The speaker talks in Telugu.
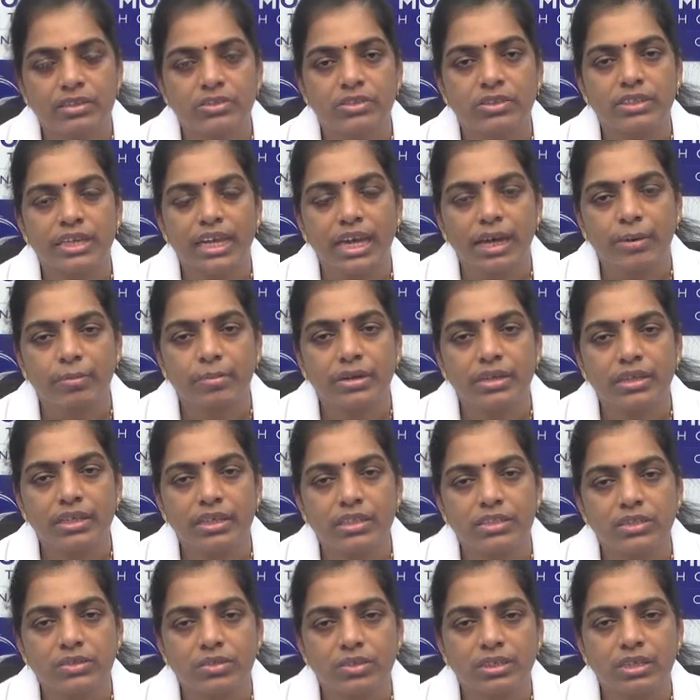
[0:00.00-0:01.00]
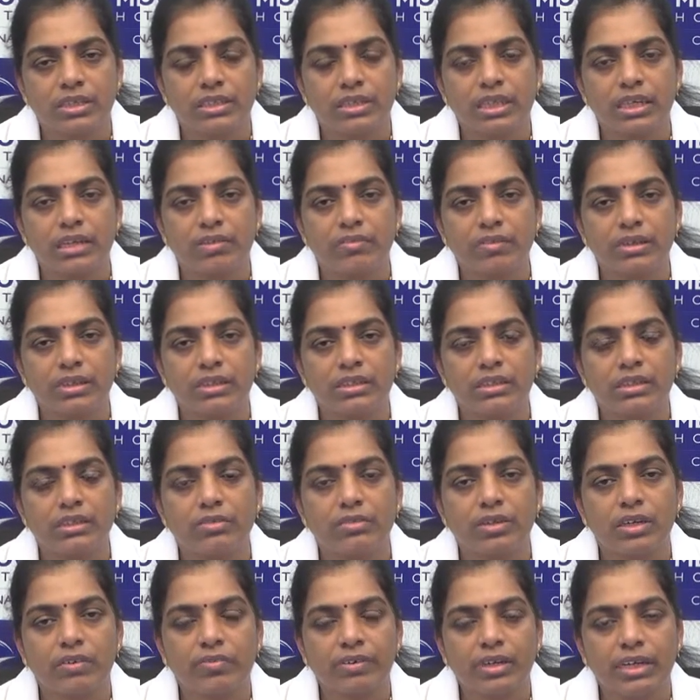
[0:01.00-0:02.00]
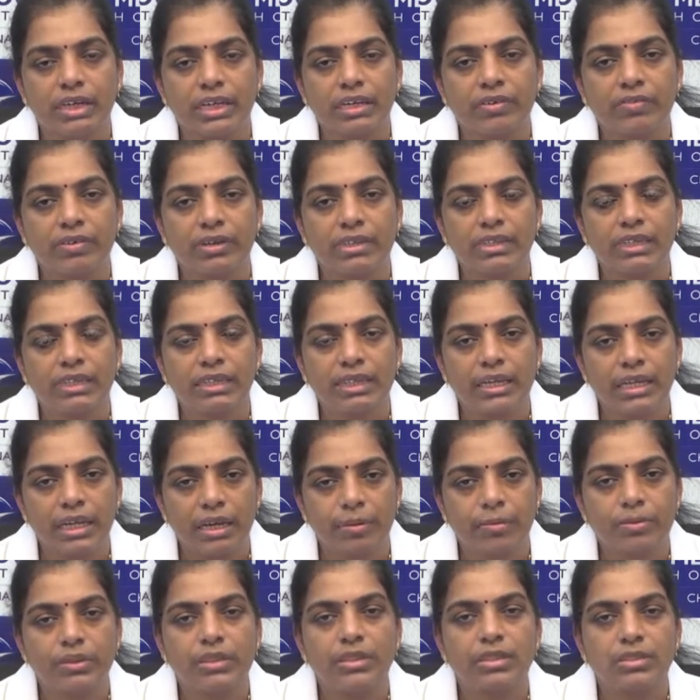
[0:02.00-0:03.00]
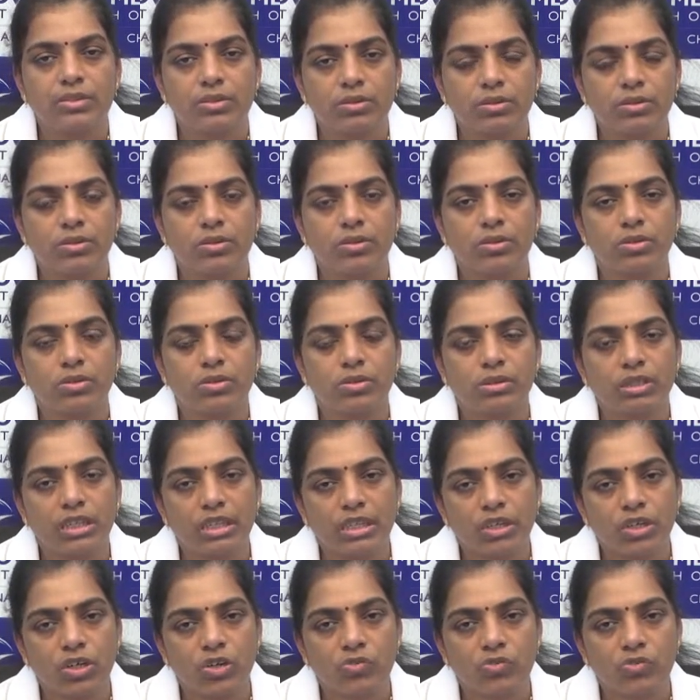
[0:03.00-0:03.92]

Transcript: సో ట్యాబ్లెట్ వేసుకున్న తర్వాత ఒక వన్ అవర్ దాకా ఏమి తీసుకోకూడదు టీ